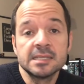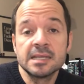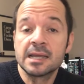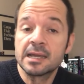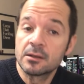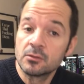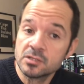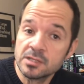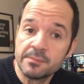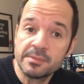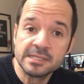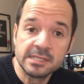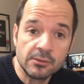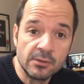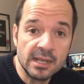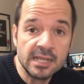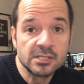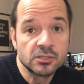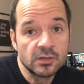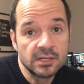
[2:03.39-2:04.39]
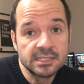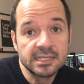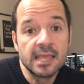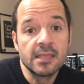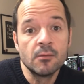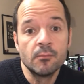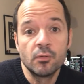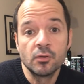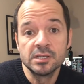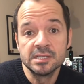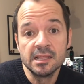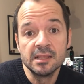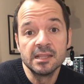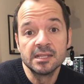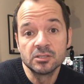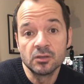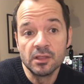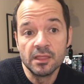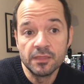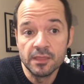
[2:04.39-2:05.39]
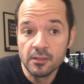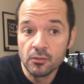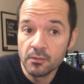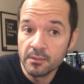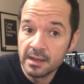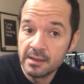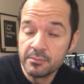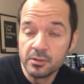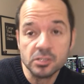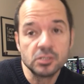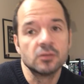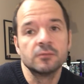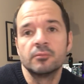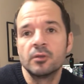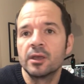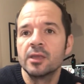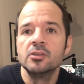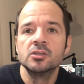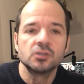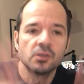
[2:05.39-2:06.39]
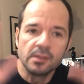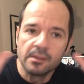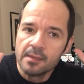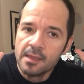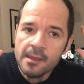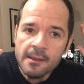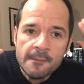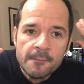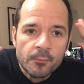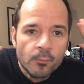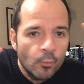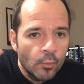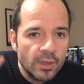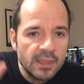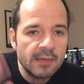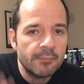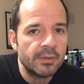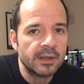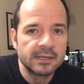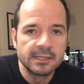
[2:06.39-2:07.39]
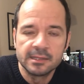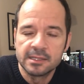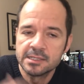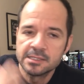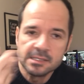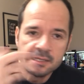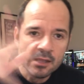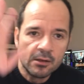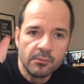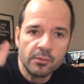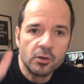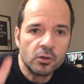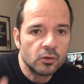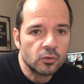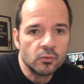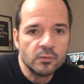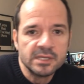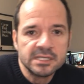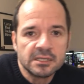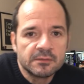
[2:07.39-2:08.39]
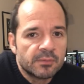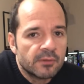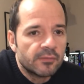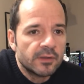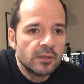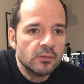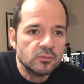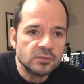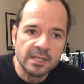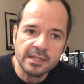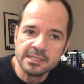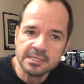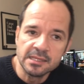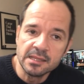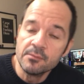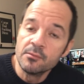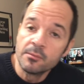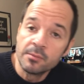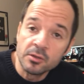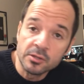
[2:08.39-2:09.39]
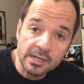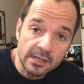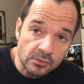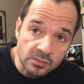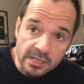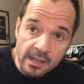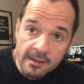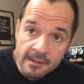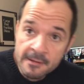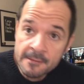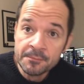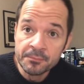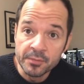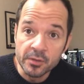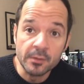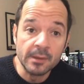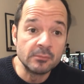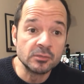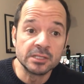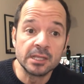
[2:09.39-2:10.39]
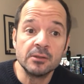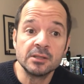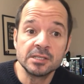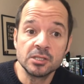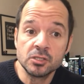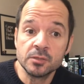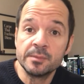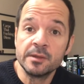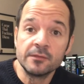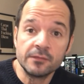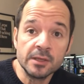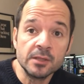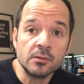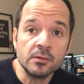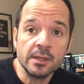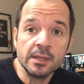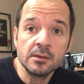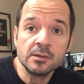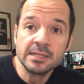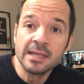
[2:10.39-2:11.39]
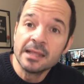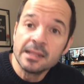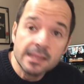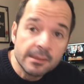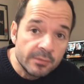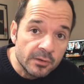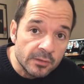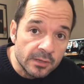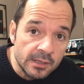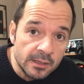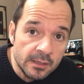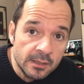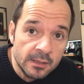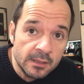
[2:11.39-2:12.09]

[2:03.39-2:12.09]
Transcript: sacarlos de paseo en las horas que haya un poquitín de solecito, ¿vale? Pero esto es porque yo soy muy de perretes y a lo mejor tú hubieses preferido usar ese tiempo para otra cosa. Pero vamos, que lo has hecho perfecto, ¿eh? ¿El qué, perdón?